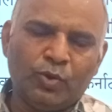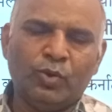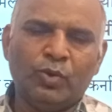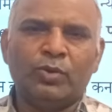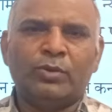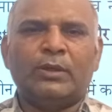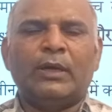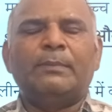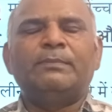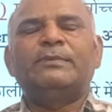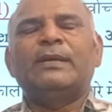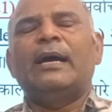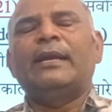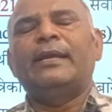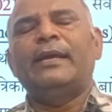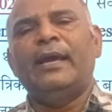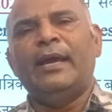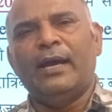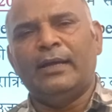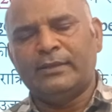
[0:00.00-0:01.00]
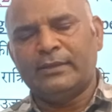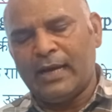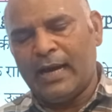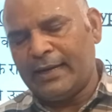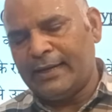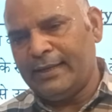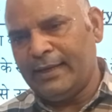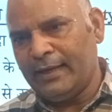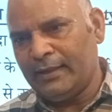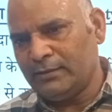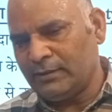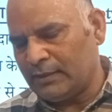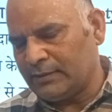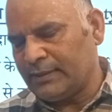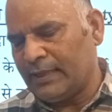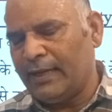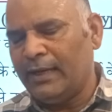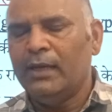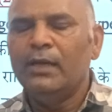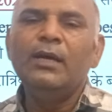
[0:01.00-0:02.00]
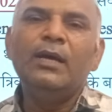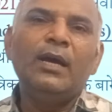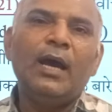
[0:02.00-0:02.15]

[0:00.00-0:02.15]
जो कर्मचारी हैं अधिकारी हैं जज हैं